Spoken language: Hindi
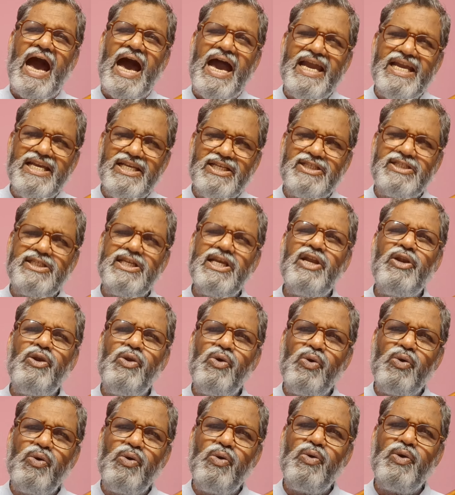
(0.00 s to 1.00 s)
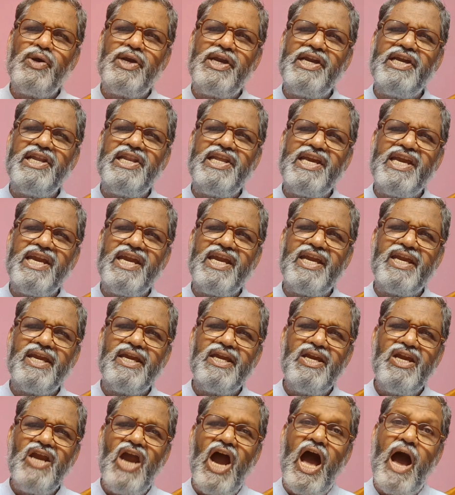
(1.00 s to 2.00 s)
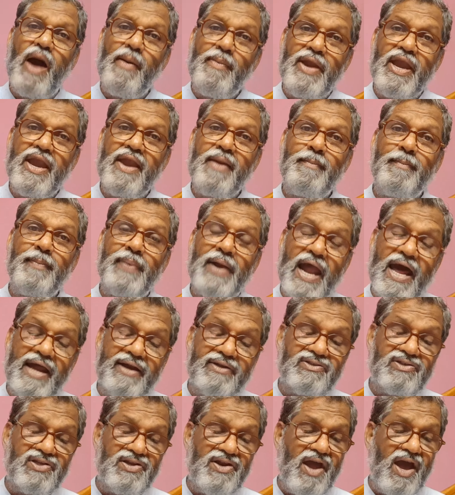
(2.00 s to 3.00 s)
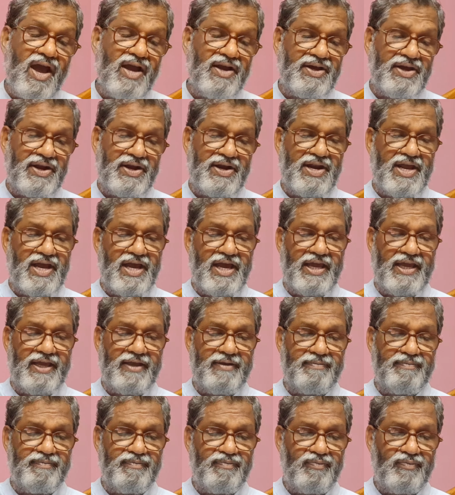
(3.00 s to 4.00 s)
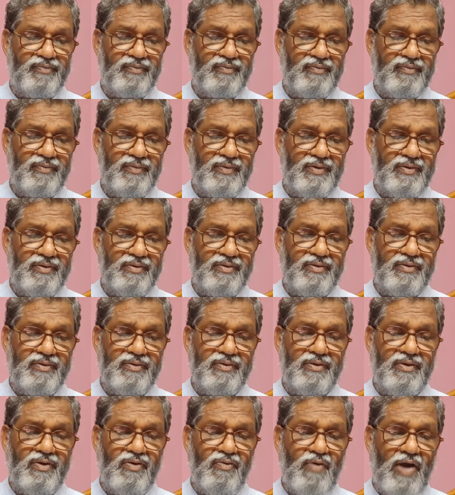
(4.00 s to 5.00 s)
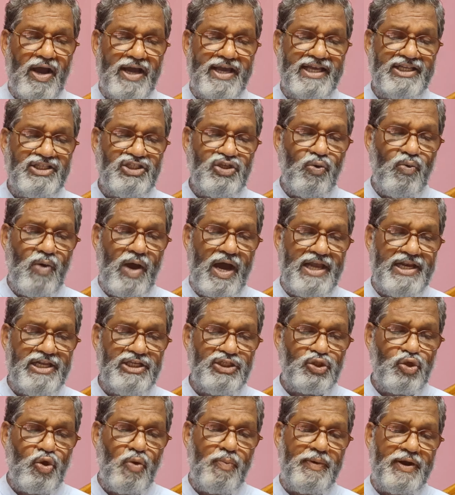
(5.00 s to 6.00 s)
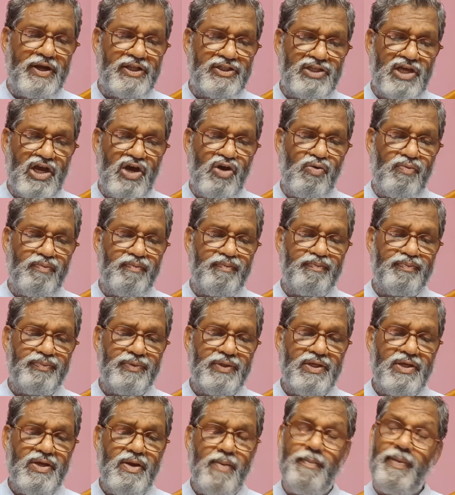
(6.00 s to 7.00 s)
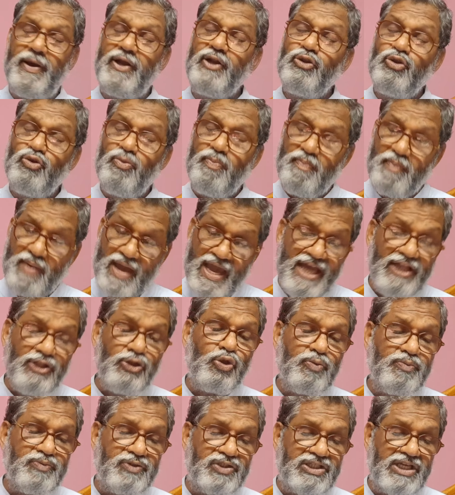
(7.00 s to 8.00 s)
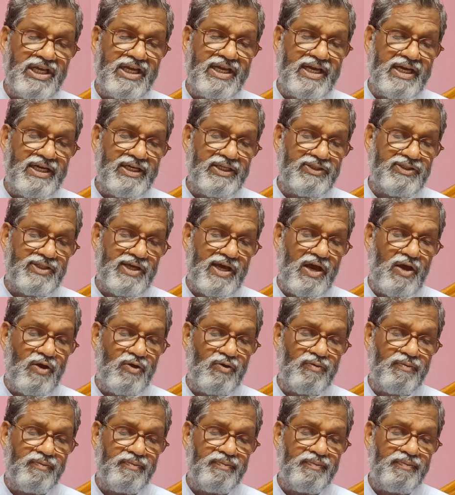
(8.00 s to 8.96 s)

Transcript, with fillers: ऐसे लोगों के लिए हमें प्रार्थना करना है वाक्य चौवालीस को पढ़ता हूं परंतु मैं तुमसे कहता हूं